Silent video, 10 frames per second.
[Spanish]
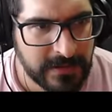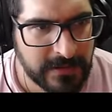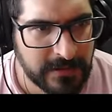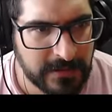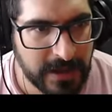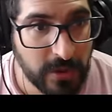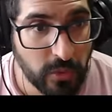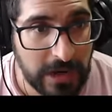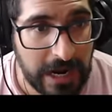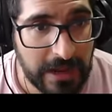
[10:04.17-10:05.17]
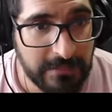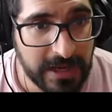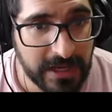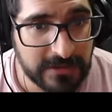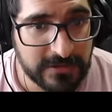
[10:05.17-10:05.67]
Ok, ulala,
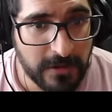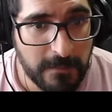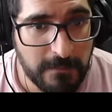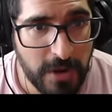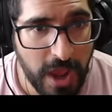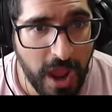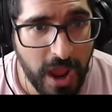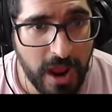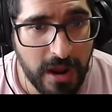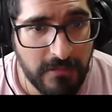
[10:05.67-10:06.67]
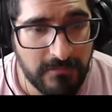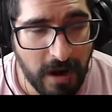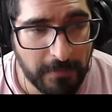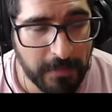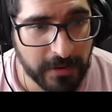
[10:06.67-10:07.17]
miren esto. ¡Blim!
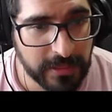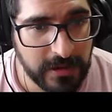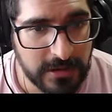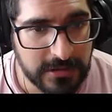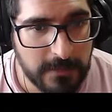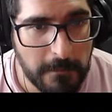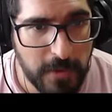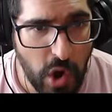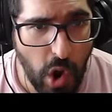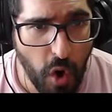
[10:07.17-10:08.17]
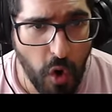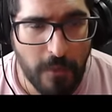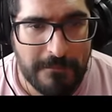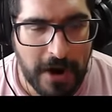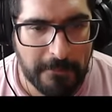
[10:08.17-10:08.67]
¡Oh, por Dios!
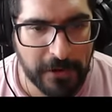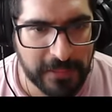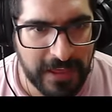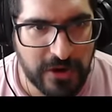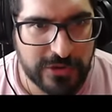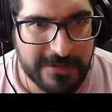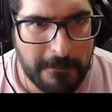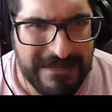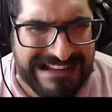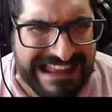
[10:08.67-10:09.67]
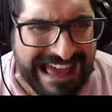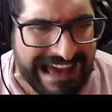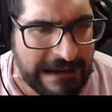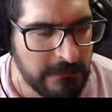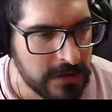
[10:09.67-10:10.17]
Blum ¡Oh, por Dios
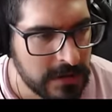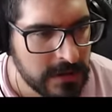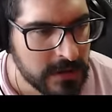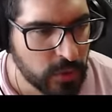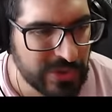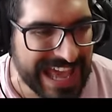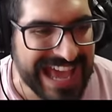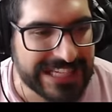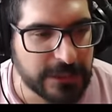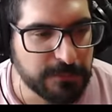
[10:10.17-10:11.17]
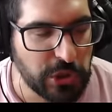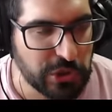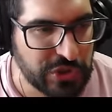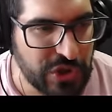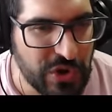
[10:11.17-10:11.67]
¡Blam! una
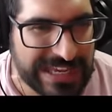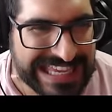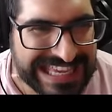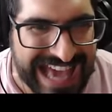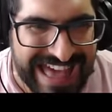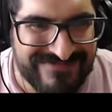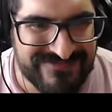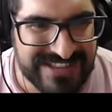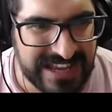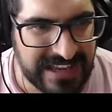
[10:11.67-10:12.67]
explosión gigante.